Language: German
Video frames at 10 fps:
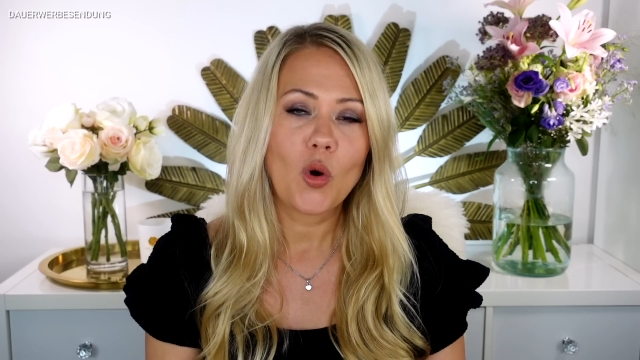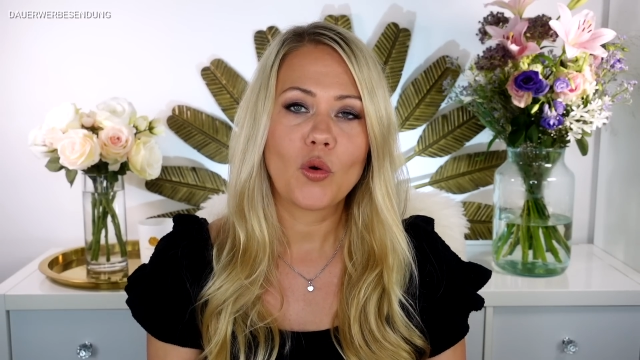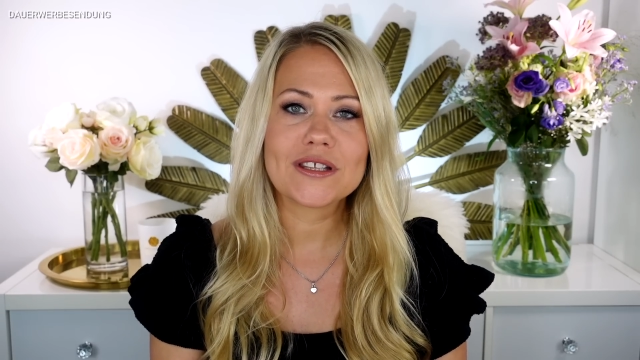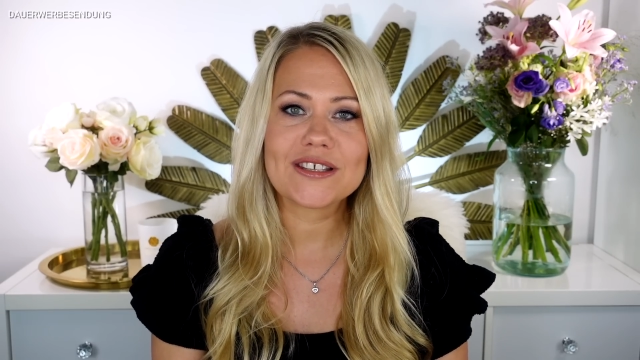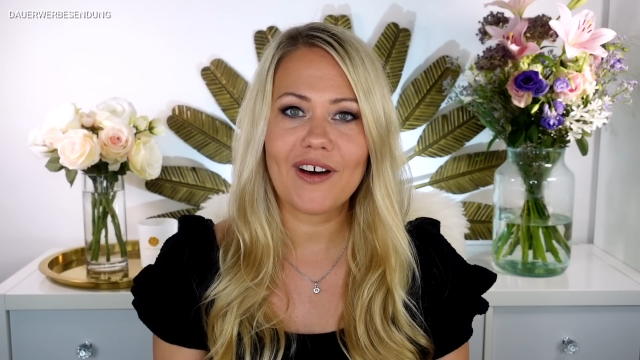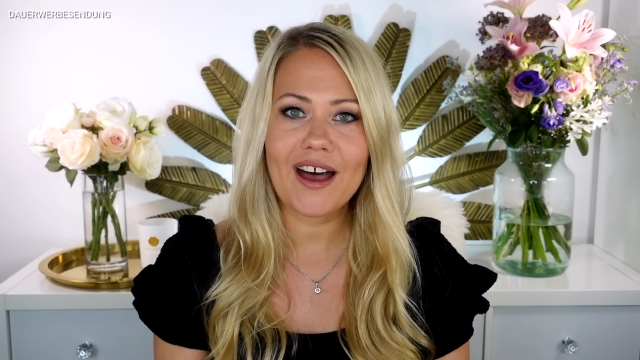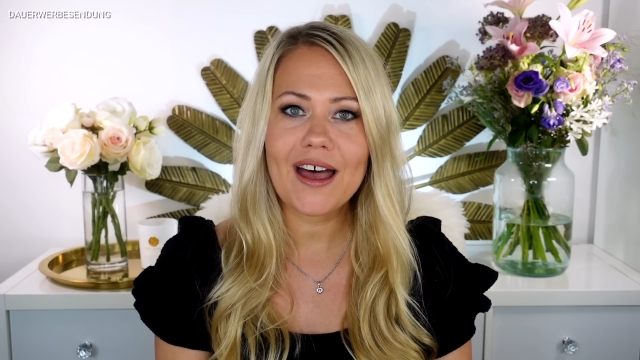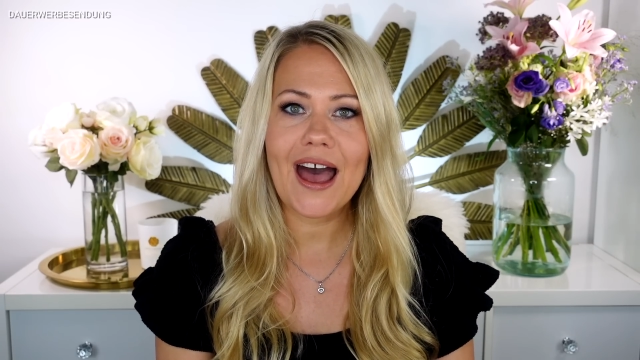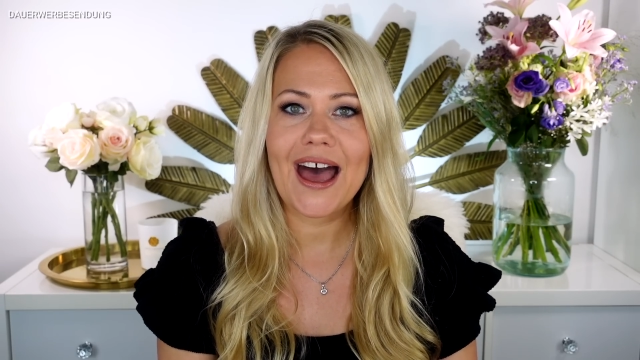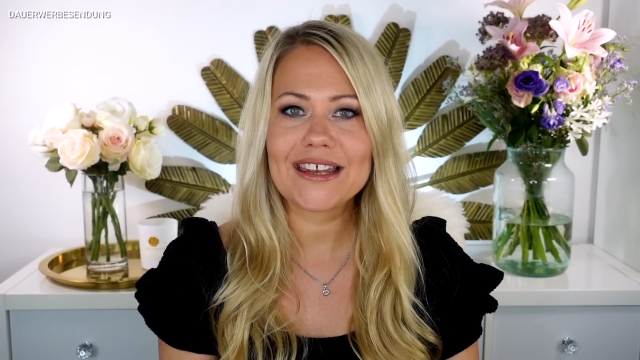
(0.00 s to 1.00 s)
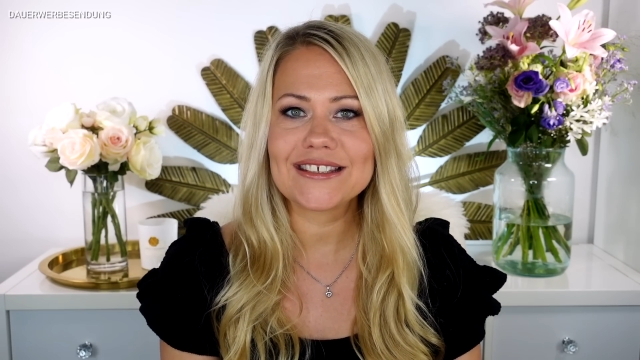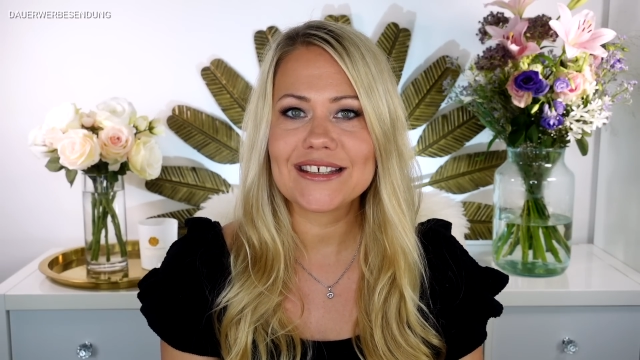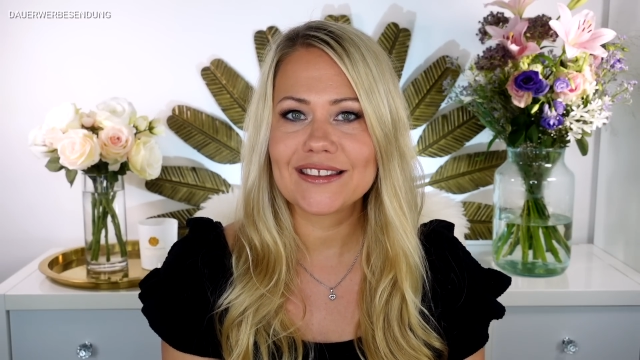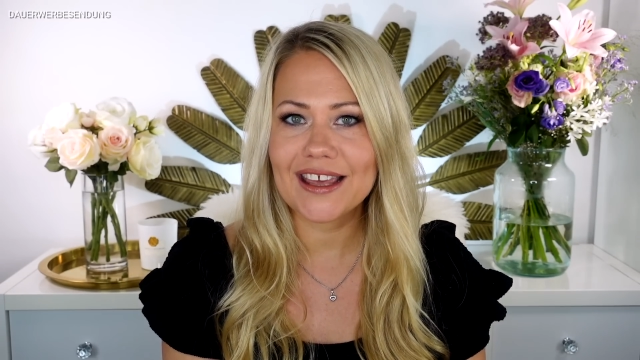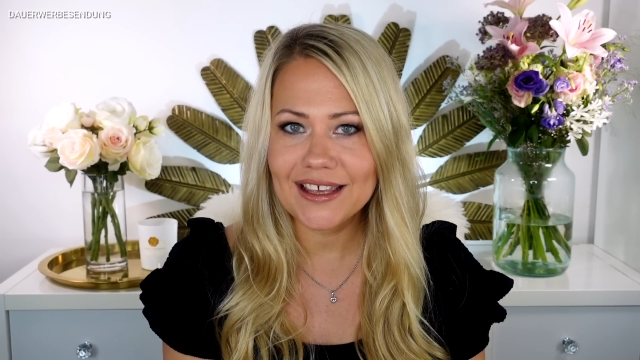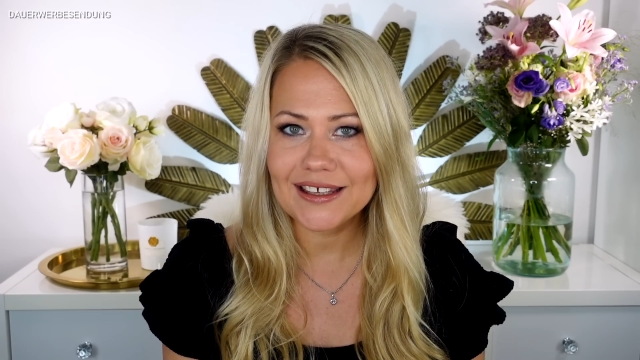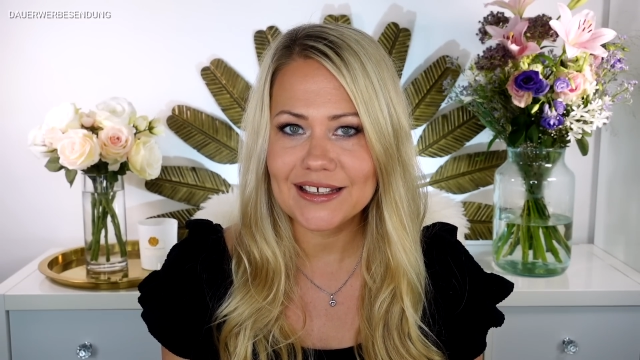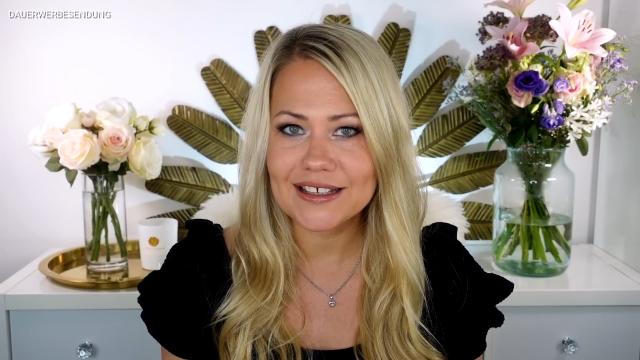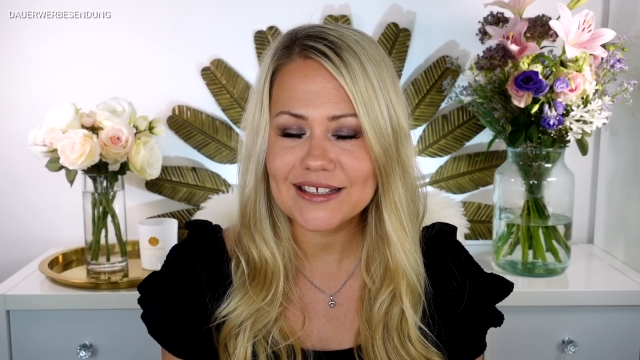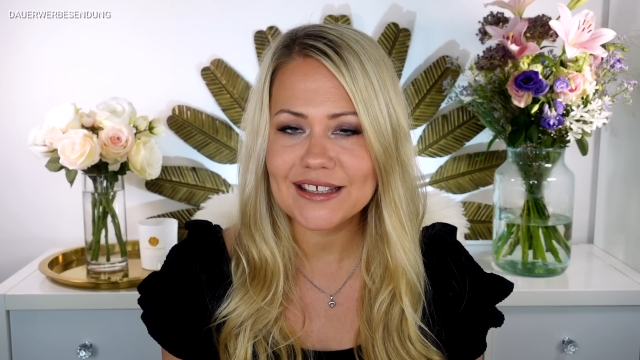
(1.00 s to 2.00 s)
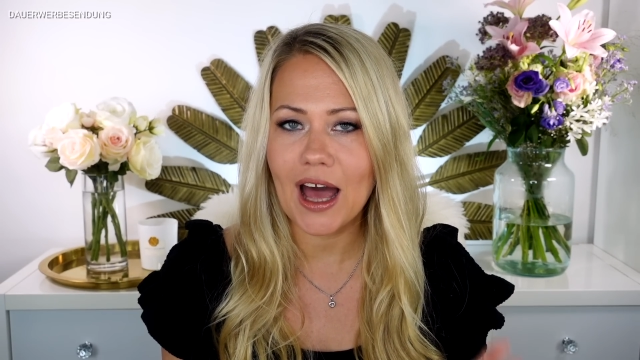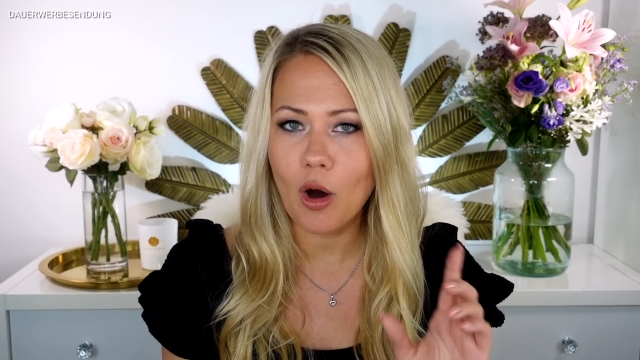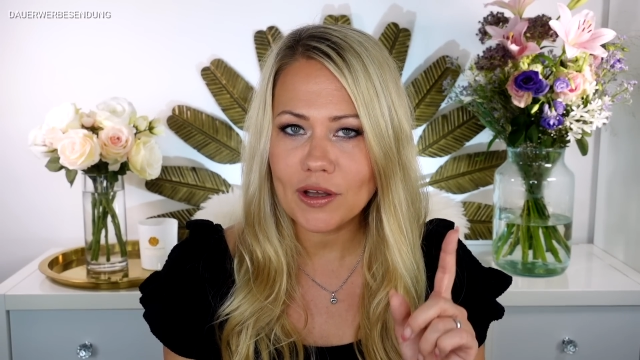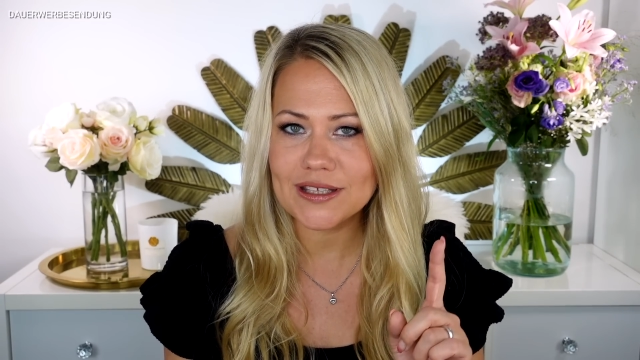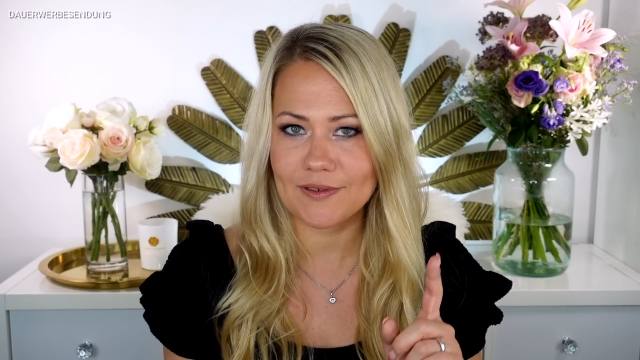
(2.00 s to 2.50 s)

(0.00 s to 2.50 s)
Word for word: Und zwar hat The Inky List auch